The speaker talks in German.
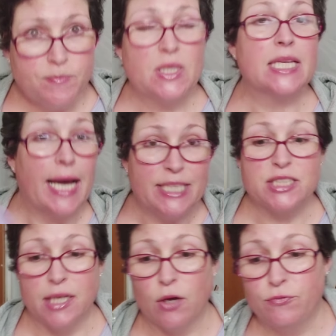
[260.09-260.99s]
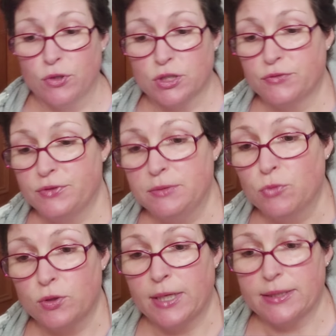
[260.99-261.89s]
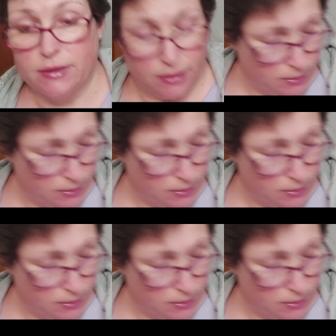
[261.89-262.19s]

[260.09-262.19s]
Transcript: Das reicht dann auch wirklich für einen Monat.